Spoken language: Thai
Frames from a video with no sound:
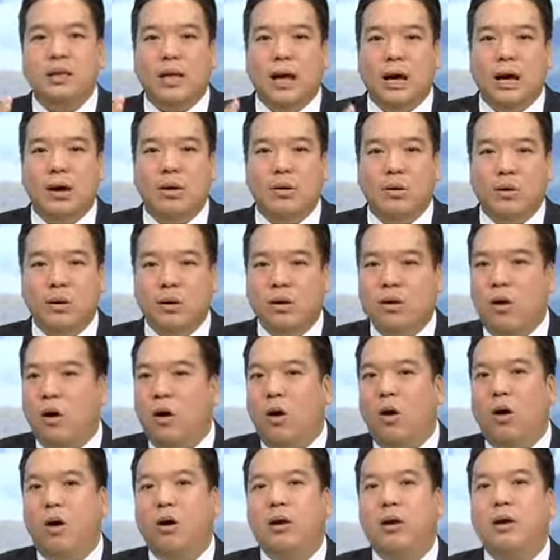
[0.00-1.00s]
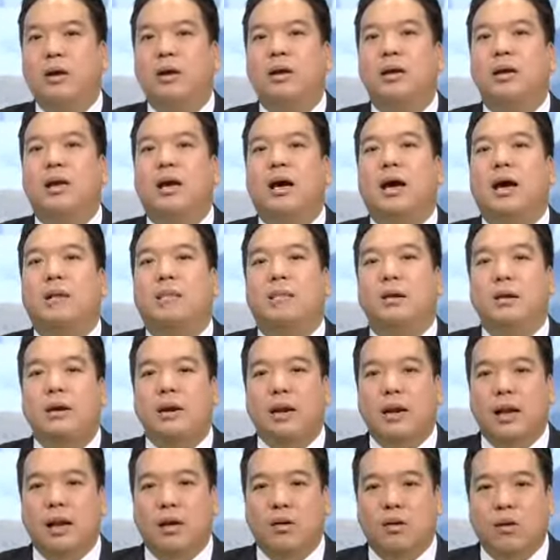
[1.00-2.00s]
ทั้งขนของนะครับ
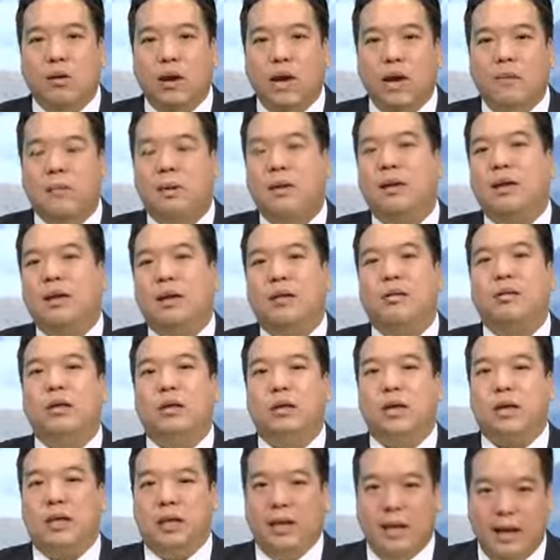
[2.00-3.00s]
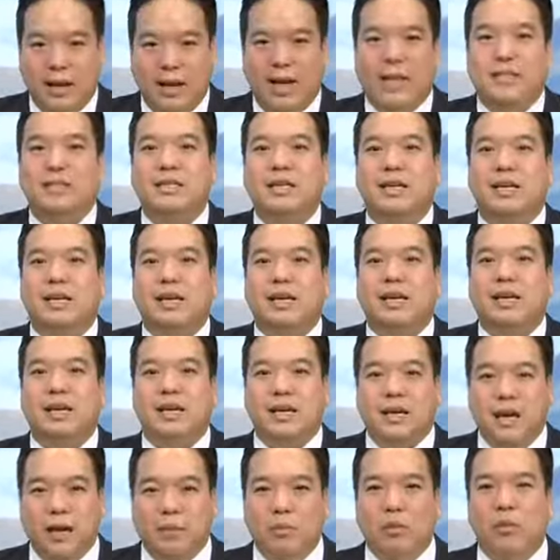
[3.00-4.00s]
แล้วก็การพัฒนาเศรษฐกิจอย่างแท้จริง
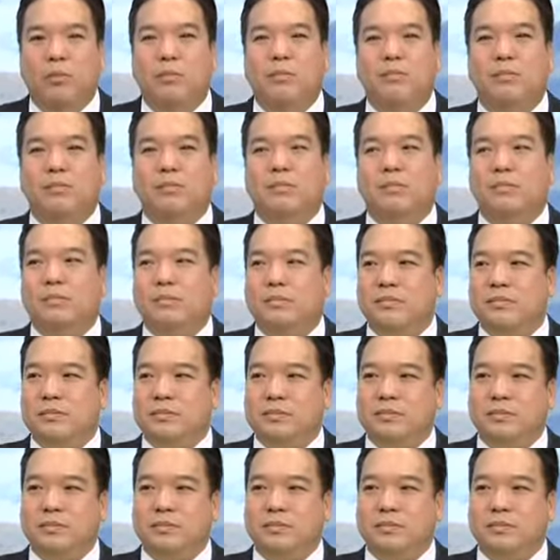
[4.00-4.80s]
ครับผมท่าน